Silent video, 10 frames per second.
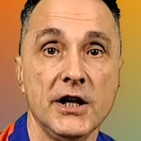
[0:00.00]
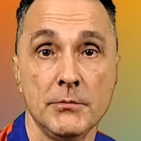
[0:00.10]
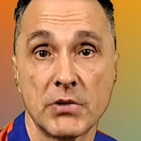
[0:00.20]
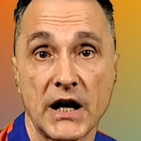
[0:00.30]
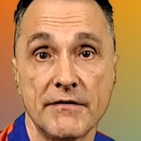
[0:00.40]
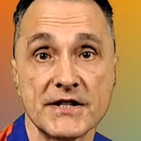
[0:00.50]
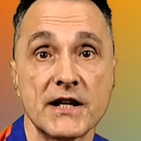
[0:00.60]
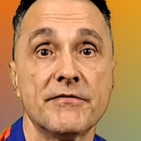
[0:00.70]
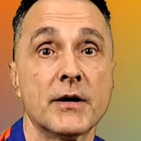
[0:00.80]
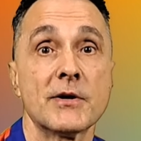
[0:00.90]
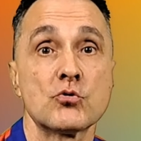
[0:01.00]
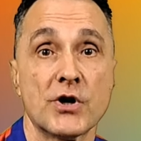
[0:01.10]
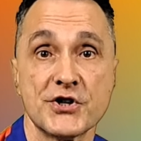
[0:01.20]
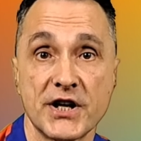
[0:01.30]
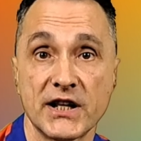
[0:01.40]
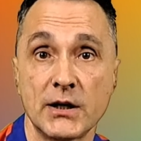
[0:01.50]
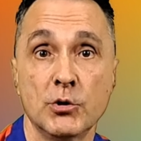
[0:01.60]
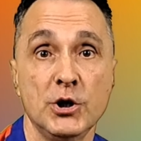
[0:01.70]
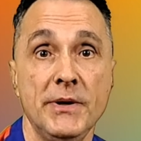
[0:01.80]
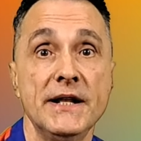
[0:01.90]
In breve si afferma sulla scena del
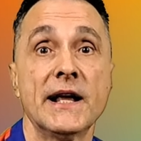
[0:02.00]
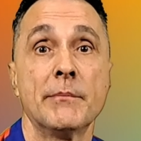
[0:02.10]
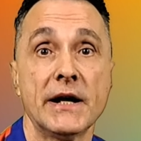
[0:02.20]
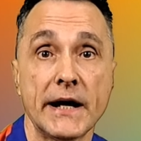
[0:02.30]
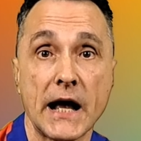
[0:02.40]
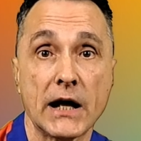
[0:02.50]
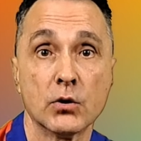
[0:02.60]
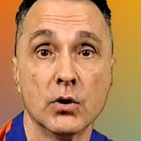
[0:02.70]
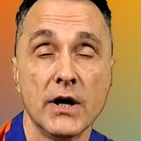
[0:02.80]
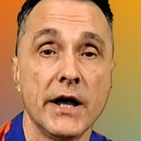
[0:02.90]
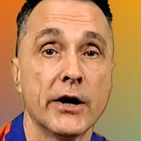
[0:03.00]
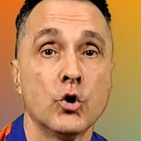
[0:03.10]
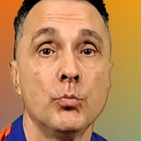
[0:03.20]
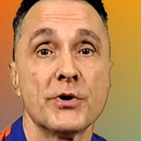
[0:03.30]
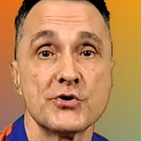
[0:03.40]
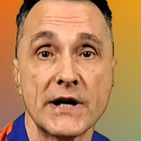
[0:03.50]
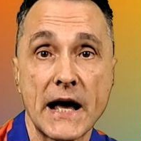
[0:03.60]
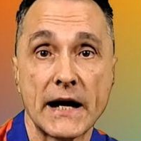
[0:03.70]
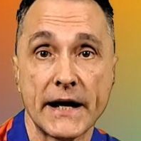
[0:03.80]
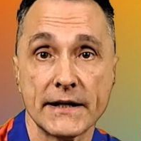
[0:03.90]
bodybuilding americano e con un peso in
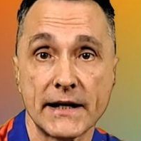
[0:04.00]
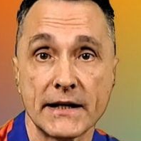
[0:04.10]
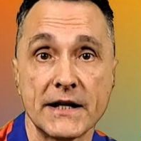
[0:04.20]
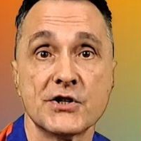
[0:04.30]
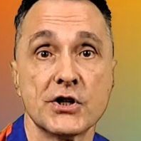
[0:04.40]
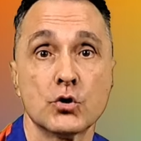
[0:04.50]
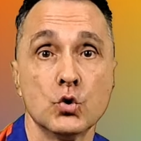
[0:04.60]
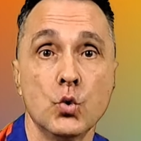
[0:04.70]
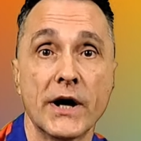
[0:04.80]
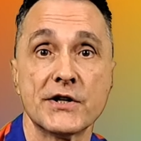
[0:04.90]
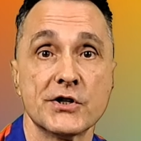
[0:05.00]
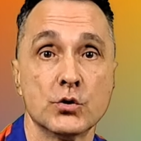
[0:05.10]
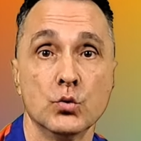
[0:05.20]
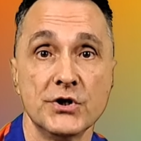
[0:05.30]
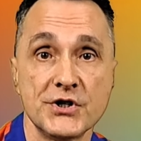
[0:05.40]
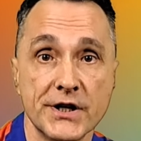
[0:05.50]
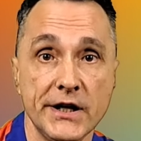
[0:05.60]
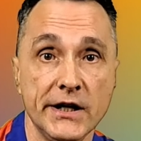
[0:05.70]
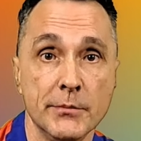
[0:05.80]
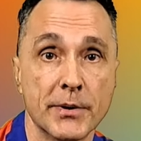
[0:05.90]
gara che andrà dai 102 ai 111
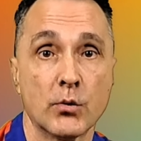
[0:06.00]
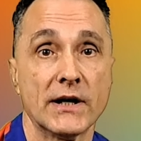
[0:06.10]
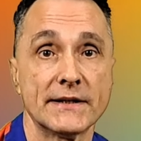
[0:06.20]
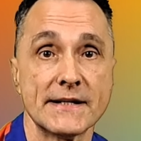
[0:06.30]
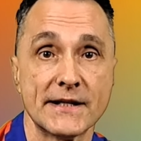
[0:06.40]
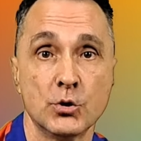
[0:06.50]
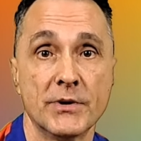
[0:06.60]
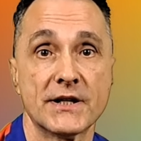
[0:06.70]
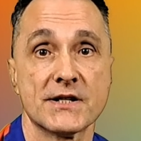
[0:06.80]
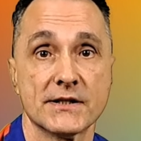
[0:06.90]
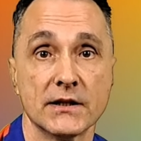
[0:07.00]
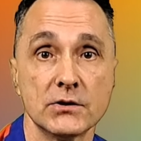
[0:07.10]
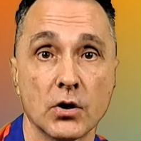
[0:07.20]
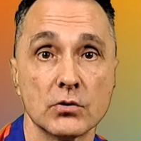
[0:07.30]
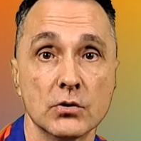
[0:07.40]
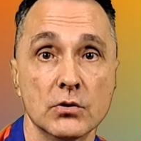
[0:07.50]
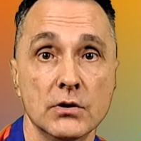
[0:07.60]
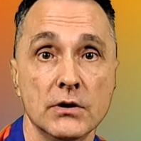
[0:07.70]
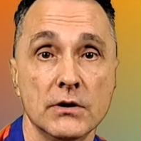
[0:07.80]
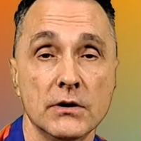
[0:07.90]
kg per un'altezza di 1,78 m,
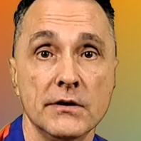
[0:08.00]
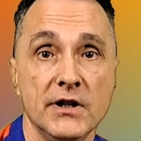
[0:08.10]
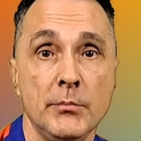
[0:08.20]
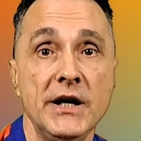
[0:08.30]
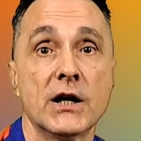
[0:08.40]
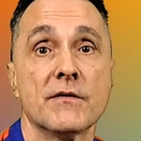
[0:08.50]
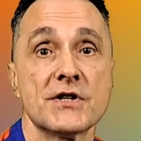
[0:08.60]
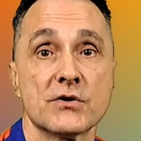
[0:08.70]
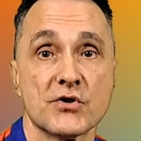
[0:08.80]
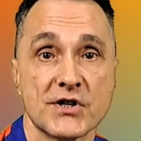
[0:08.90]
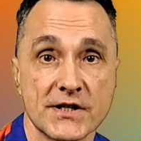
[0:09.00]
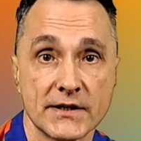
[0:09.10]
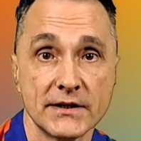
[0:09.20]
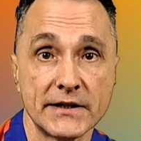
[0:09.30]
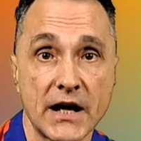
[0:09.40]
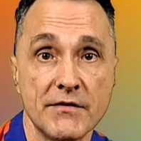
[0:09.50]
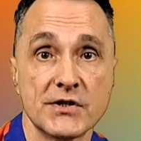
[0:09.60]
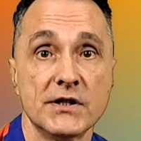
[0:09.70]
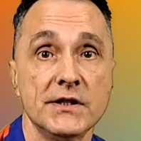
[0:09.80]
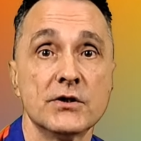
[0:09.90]
nel 1963
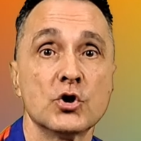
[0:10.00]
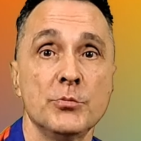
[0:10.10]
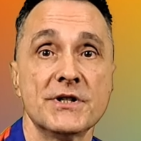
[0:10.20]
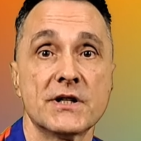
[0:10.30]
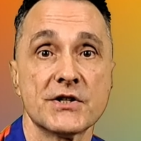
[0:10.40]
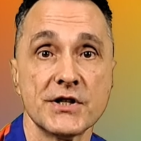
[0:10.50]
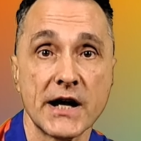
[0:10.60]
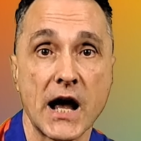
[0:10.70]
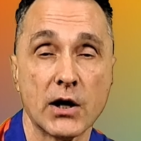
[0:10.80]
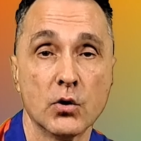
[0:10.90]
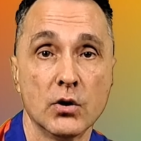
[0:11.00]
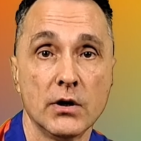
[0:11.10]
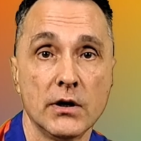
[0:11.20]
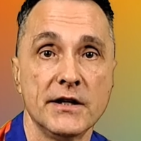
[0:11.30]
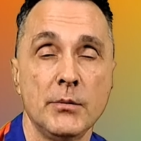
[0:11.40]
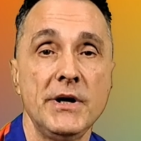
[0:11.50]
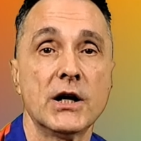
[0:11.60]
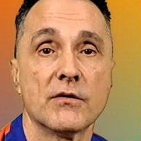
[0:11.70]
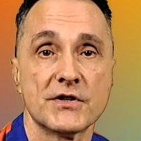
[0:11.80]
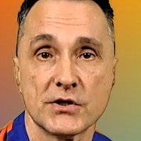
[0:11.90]
vince il titolo di Mr. Chicago, nel
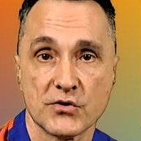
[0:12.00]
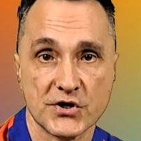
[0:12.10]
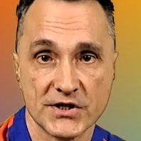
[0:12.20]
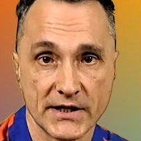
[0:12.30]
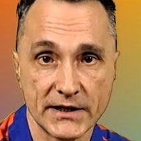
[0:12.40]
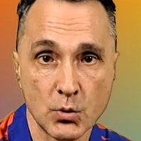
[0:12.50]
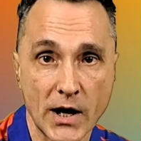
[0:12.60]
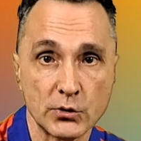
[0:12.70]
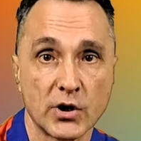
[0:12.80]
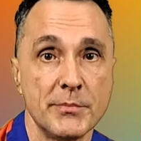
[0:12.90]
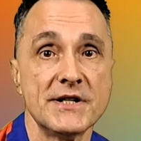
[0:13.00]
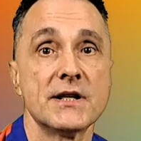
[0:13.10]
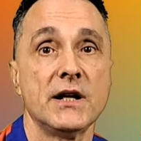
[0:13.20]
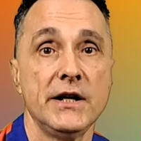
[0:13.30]
1964 è Mr.